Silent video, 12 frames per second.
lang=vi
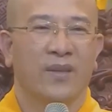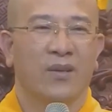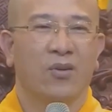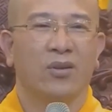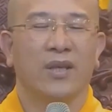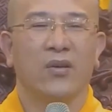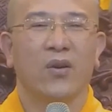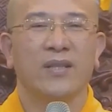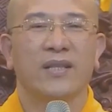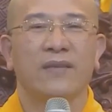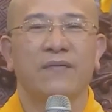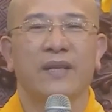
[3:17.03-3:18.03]
Có thể nói
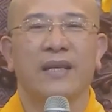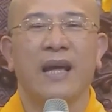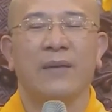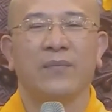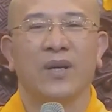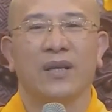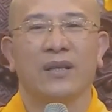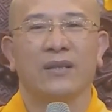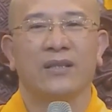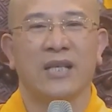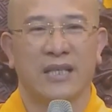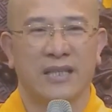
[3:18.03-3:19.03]
dân Việt Nam thời
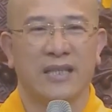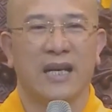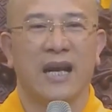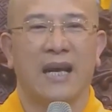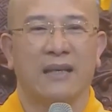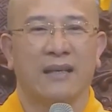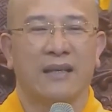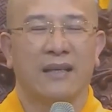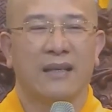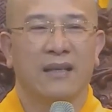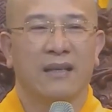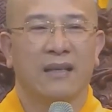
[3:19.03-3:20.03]
Trần chẳng hạn
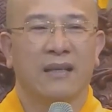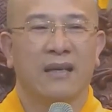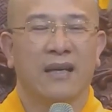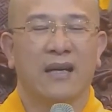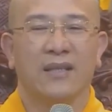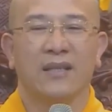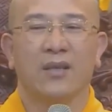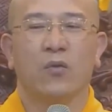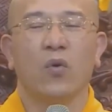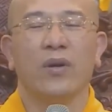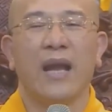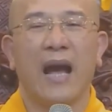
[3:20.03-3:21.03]
là gần như
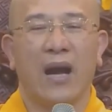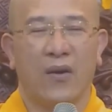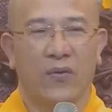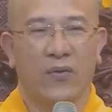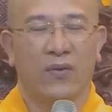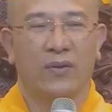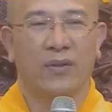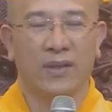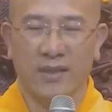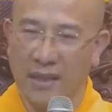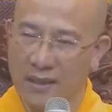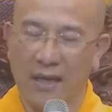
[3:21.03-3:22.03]
quốc đạo. Thời
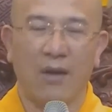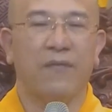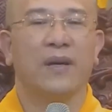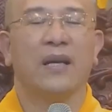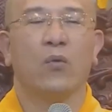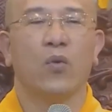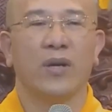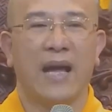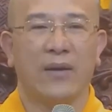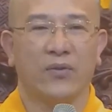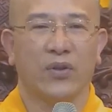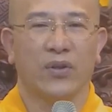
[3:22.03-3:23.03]
Trần đạo Phật là quốc
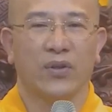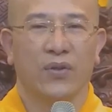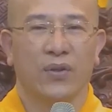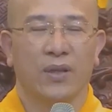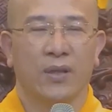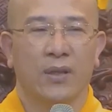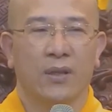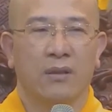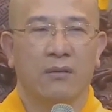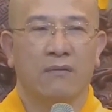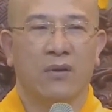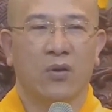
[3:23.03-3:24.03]
đạo rồi.
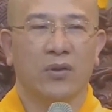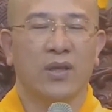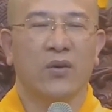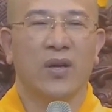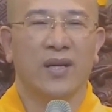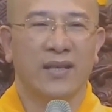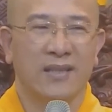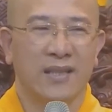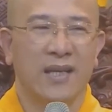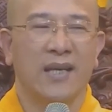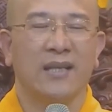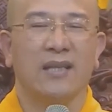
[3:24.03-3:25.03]
Và có thể nói gần
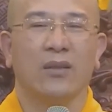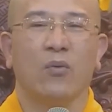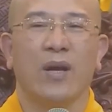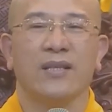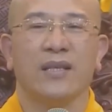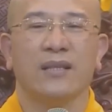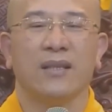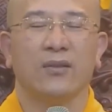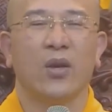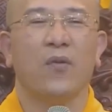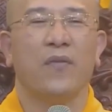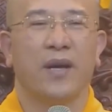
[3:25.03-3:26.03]
như hết thời toàn dân là
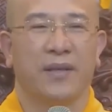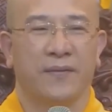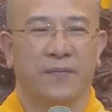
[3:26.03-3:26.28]
theo Phật.